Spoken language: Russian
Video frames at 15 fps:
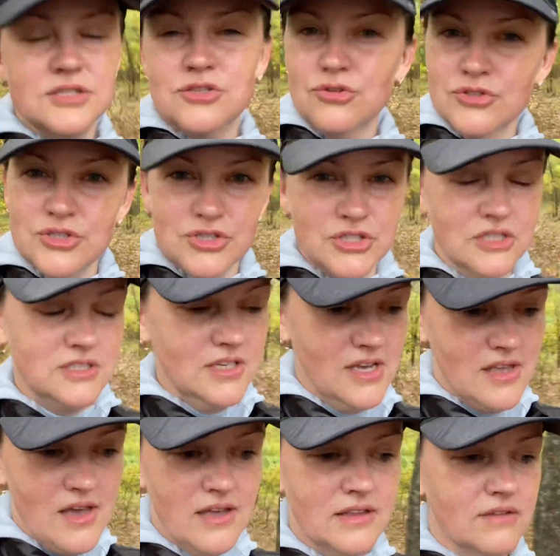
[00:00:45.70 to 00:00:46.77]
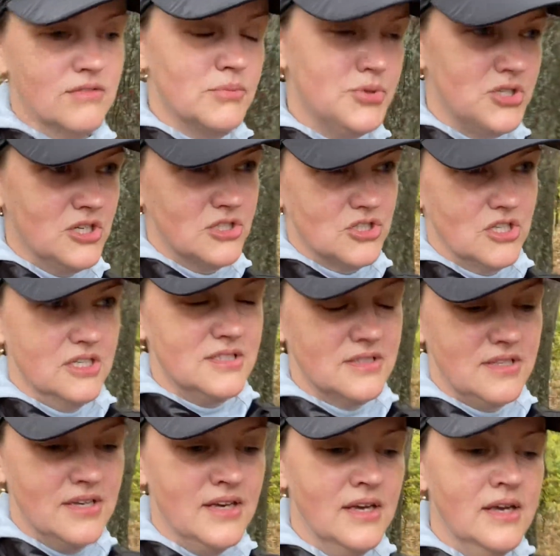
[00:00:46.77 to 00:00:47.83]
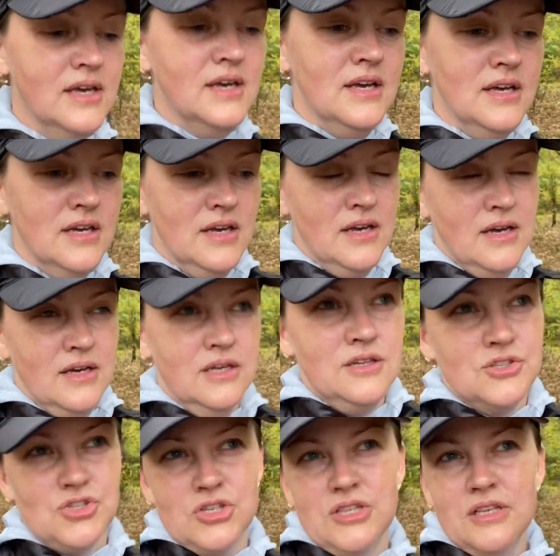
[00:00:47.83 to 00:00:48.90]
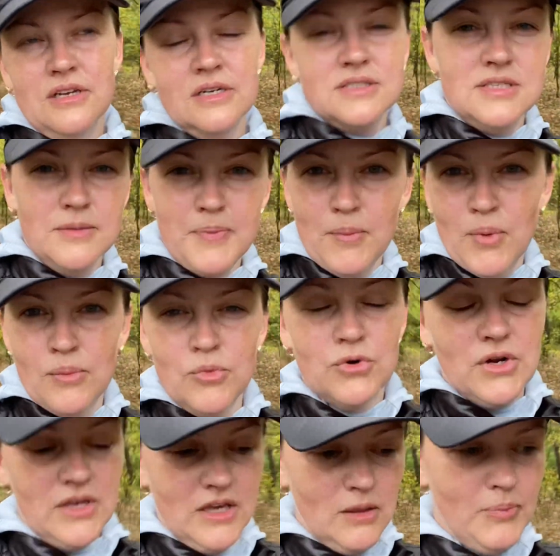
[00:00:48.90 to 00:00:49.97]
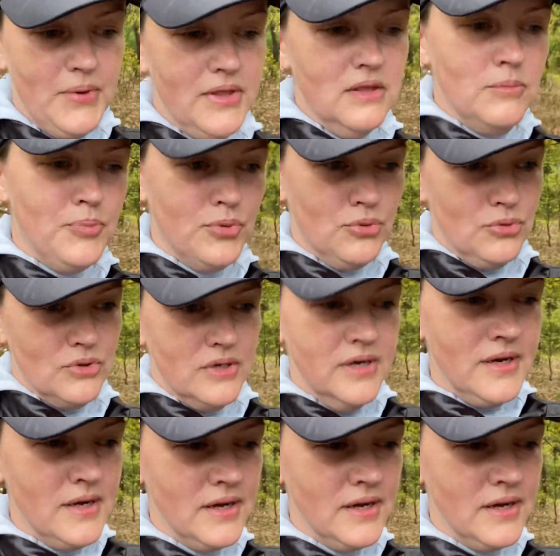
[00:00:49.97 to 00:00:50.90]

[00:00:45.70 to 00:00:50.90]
сегодняшний день, это вообще жесть. 14, по-моему, ракет по Днепру.